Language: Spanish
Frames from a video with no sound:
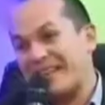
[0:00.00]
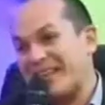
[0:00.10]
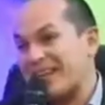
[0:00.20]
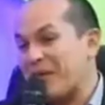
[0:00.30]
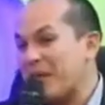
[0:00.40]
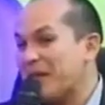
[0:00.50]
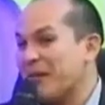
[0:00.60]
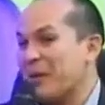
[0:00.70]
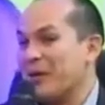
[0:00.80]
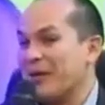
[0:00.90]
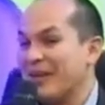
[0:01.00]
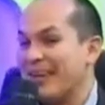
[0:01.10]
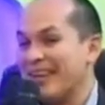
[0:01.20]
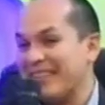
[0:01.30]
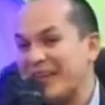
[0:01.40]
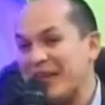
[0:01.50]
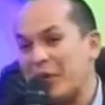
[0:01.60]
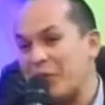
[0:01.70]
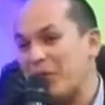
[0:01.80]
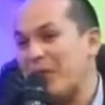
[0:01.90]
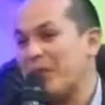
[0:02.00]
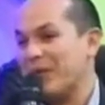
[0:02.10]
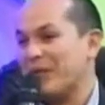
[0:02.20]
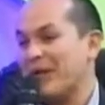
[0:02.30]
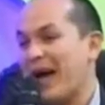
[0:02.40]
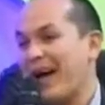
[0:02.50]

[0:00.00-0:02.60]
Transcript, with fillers: Exactamente, pero eh, siente culpa, pero